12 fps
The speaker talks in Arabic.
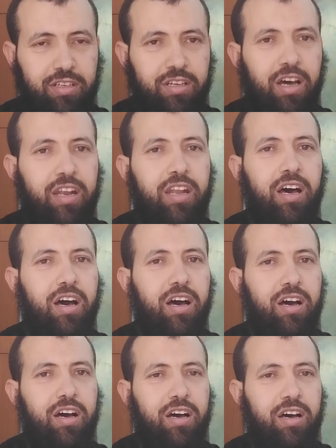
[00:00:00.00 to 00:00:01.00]
لأن
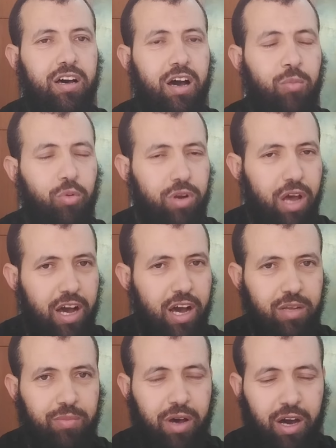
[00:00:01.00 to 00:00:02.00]
أبونا
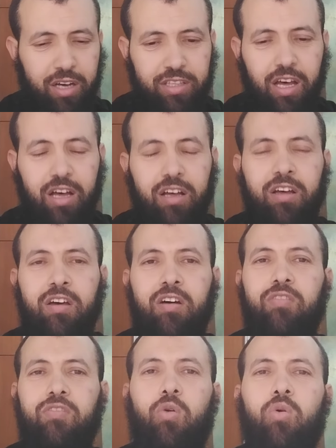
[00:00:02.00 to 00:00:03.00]
آدم أخطأ
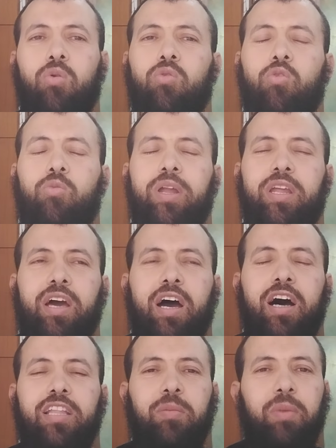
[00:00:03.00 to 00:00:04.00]
فكل بني
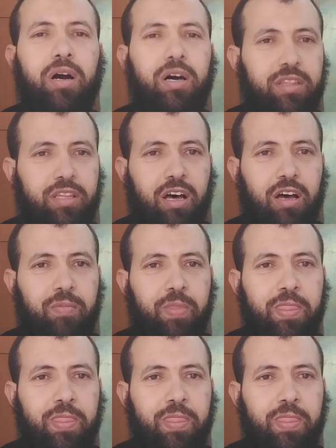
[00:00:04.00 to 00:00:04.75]
آدم خطأ